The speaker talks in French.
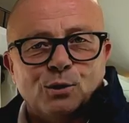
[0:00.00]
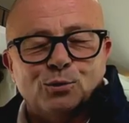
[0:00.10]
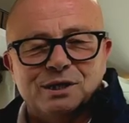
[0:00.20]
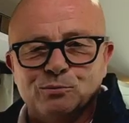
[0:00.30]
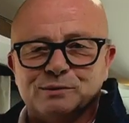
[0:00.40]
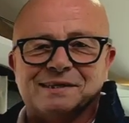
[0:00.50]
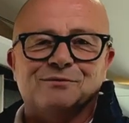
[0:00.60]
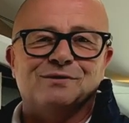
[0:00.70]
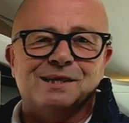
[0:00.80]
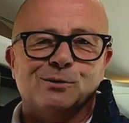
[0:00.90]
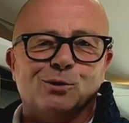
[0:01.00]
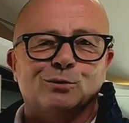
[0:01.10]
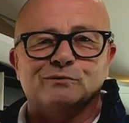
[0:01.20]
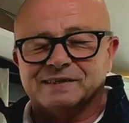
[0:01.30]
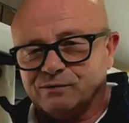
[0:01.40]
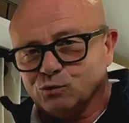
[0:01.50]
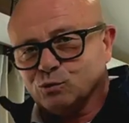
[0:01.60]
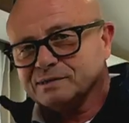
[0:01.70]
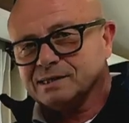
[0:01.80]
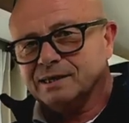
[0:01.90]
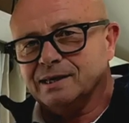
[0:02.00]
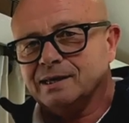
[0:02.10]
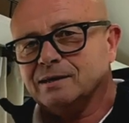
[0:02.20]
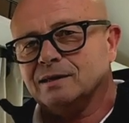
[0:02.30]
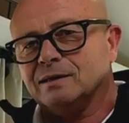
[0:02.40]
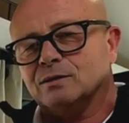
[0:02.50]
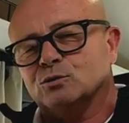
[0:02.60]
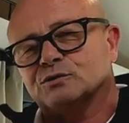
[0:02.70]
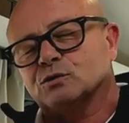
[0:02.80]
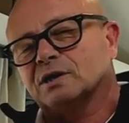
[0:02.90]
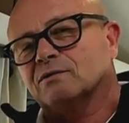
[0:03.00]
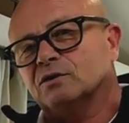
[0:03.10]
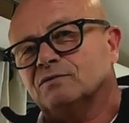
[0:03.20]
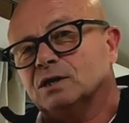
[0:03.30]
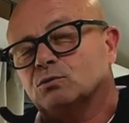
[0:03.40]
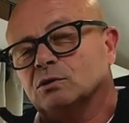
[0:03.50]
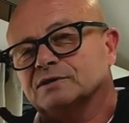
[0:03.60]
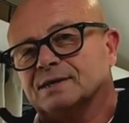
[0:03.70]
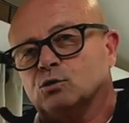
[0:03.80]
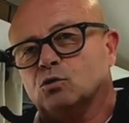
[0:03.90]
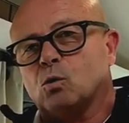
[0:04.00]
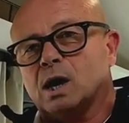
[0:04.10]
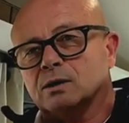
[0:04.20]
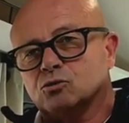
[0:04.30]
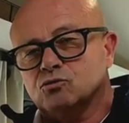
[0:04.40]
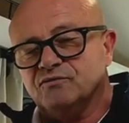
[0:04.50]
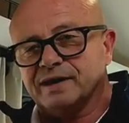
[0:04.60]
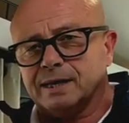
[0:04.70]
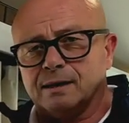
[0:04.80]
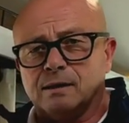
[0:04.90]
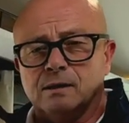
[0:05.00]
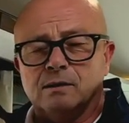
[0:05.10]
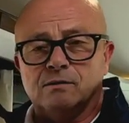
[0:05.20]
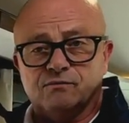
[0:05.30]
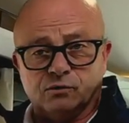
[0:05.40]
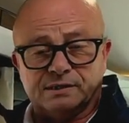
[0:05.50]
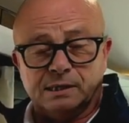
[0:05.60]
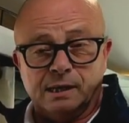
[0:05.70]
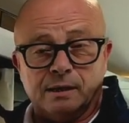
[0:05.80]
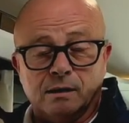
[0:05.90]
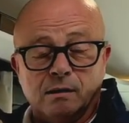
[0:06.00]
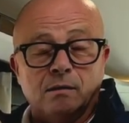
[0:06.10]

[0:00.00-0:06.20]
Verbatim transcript: Au début de cette vidéo, nous avons conseillé de stocker votre véhicule dans un endroit couvert, ventilé.